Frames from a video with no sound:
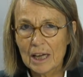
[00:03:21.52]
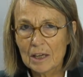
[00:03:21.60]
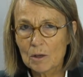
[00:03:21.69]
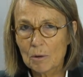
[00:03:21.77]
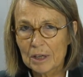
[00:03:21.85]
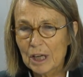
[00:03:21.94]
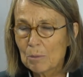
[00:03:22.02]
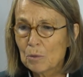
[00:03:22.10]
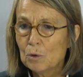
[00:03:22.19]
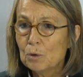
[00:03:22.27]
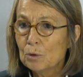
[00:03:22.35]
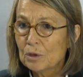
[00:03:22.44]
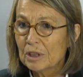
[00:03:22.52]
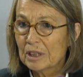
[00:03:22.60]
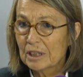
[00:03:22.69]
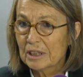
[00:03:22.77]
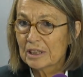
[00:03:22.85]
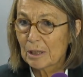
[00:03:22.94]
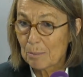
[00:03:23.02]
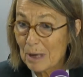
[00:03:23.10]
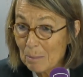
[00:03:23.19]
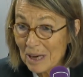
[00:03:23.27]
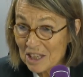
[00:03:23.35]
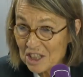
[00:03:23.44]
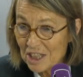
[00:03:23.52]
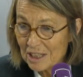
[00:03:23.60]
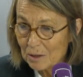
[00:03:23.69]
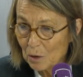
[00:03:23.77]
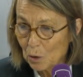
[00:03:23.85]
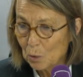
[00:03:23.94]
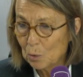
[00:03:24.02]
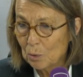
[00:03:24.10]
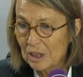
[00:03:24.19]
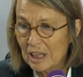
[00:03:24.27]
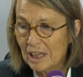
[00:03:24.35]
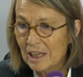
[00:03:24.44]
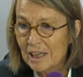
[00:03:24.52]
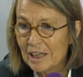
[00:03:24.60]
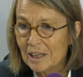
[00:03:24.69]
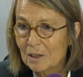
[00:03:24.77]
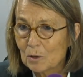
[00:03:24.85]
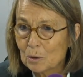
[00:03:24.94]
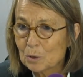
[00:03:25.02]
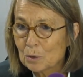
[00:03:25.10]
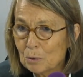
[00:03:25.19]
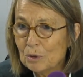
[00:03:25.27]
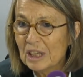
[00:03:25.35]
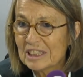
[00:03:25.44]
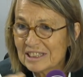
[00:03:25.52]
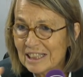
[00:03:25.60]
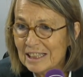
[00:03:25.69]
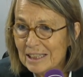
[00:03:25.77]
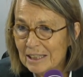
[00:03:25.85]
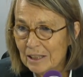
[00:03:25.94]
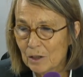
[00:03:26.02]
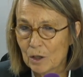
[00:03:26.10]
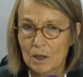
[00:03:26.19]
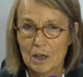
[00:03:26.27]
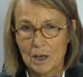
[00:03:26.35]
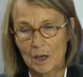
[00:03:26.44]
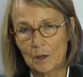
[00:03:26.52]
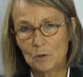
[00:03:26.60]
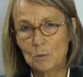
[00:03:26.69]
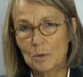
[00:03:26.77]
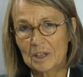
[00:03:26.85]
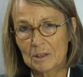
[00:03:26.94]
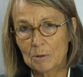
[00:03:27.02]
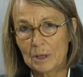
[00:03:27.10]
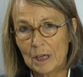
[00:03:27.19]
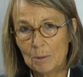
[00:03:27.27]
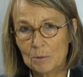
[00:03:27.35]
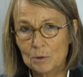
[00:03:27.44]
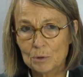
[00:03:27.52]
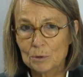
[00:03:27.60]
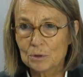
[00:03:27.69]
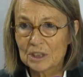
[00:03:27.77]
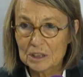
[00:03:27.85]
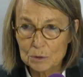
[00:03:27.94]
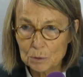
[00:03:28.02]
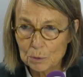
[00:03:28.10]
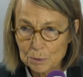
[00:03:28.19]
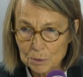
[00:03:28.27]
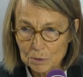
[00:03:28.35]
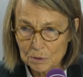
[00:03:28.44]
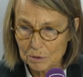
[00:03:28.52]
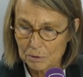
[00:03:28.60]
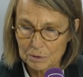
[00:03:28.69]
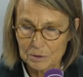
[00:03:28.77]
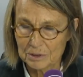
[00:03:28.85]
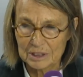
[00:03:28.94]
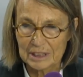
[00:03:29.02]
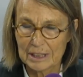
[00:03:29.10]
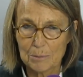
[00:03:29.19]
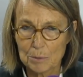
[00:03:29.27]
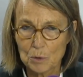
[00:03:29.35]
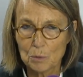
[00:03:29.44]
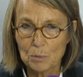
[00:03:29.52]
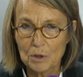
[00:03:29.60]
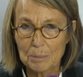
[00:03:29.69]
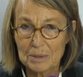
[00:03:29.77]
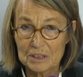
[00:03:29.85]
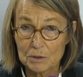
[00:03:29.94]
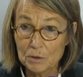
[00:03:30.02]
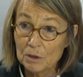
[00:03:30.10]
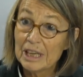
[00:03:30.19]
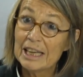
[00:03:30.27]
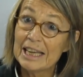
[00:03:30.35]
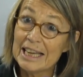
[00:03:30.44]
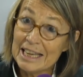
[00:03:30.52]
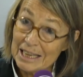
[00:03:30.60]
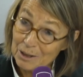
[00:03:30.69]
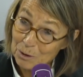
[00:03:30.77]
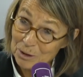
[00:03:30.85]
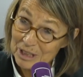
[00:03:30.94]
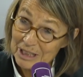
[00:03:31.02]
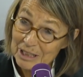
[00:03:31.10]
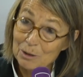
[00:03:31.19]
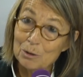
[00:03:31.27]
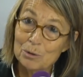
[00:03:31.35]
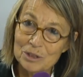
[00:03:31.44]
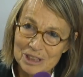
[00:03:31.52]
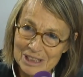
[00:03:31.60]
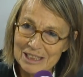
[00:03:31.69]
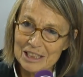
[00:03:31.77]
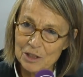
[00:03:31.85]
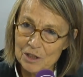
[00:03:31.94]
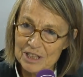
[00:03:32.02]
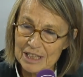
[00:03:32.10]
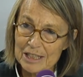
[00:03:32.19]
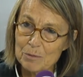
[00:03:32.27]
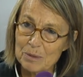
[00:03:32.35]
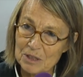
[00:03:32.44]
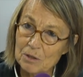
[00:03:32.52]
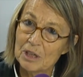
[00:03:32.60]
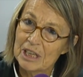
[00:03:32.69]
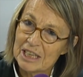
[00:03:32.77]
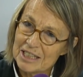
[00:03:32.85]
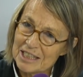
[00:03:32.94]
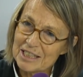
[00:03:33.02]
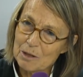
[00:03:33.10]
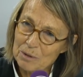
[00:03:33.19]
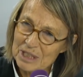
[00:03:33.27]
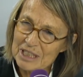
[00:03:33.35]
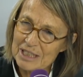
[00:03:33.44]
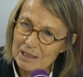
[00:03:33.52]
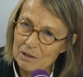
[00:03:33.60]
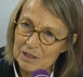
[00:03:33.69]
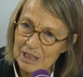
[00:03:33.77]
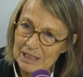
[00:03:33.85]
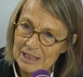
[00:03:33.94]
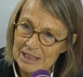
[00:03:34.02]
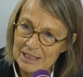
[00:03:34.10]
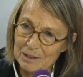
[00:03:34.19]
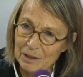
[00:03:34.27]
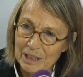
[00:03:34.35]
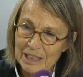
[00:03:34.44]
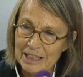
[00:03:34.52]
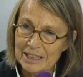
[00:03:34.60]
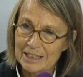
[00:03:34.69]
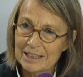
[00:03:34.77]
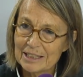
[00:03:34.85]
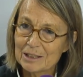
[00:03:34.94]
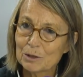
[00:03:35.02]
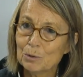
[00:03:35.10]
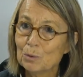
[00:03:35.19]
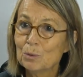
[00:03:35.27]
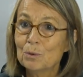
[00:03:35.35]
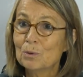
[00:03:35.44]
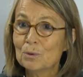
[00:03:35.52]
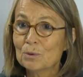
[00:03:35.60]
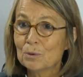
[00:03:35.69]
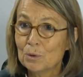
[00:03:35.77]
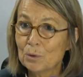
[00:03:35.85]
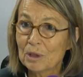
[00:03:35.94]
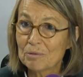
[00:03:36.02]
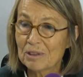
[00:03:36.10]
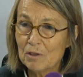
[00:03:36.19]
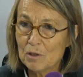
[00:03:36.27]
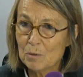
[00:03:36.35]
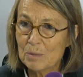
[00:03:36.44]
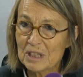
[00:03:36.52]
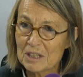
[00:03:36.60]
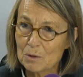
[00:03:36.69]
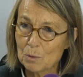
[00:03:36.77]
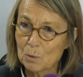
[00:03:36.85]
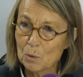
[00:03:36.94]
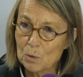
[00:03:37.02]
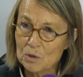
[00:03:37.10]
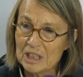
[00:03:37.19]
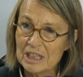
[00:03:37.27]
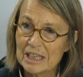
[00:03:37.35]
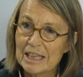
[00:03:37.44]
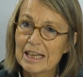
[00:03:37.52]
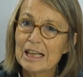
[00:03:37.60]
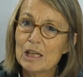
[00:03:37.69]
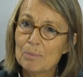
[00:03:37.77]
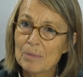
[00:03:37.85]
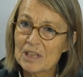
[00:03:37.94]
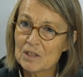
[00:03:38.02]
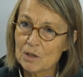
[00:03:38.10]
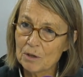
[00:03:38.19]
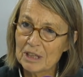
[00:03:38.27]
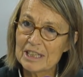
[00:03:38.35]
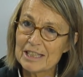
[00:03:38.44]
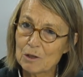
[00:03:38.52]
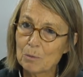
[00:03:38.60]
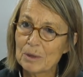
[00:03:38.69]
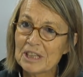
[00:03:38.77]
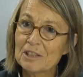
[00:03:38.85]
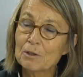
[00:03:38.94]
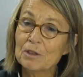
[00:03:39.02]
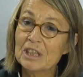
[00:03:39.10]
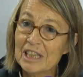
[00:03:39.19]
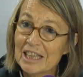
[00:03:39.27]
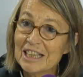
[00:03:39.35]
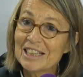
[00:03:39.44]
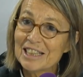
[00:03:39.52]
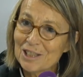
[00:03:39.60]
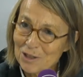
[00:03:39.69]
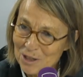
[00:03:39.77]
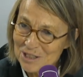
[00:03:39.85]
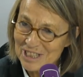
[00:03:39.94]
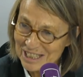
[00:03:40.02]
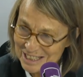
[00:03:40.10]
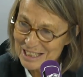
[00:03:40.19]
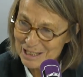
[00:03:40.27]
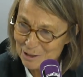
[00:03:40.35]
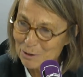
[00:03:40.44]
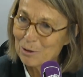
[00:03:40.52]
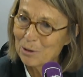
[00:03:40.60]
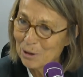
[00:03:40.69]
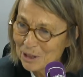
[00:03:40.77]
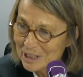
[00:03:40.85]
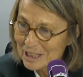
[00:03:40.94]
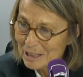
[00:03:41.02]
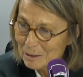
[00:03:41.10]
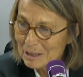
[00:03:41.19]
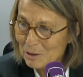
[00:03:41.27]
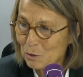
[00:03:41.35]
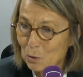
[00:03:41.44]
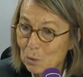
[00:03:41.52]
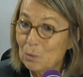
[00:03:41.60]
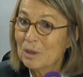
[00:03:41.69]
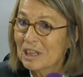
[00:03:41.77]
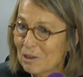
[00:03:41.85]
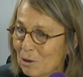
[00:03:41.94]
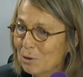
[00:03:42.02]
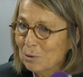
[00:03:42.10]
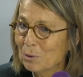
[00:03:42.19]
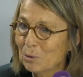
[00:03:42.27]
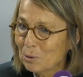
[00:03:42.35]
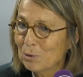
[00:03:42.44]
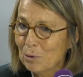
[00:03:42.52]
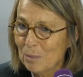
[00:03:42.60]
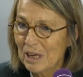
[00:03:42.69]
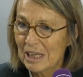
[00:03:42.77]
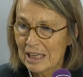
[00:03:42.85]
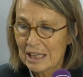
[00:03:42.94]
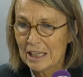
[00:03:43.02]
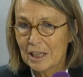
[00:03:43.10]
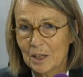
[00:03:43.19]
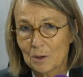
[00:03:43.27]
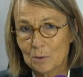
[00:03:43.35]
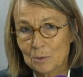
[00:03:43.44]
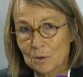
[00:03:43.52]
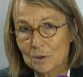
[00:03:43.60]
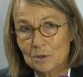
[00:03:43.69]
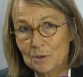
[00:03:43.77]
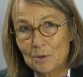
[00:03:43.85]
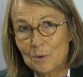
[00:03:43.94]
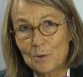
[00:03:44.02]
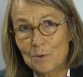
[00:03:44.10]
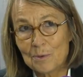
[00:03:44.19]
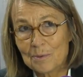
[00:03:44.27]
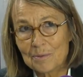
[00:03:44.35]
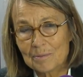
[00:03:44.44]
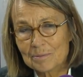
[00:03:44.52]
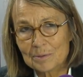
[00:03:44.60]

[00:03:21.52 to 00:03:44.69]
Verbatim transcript: incroyable lieu qui s'appelle Barjac, où il a construit, installé euh, un nombre incroyable de ses sculptures, absolument impressionnant, et accueilli aussi des jeunes artistes, parce que c'est ça aussi, ces grands artistes mhm. qui sont nos références, mais qui sont aussi les passeurs et les accompagnateurs des, des jeunes artistes qui seront les grands de, demain. Donc, euh,